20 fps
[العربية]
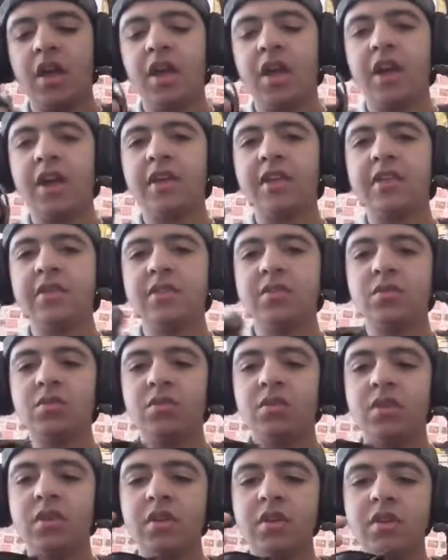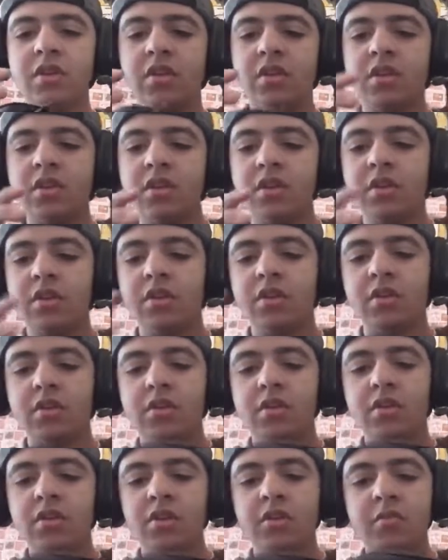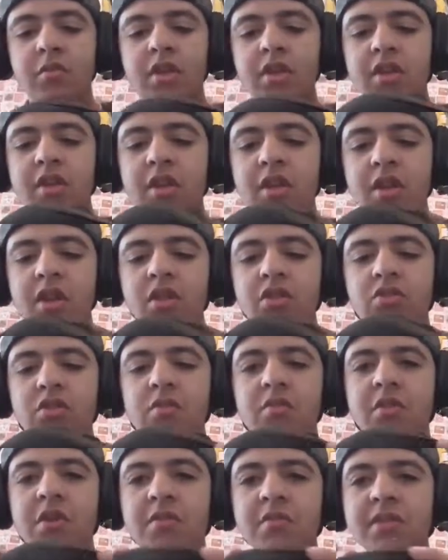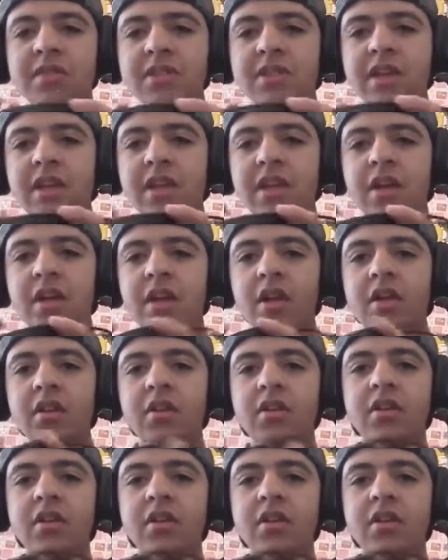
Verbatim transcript: هاي آه، سوري او ماي جاد شو الملمس ديالها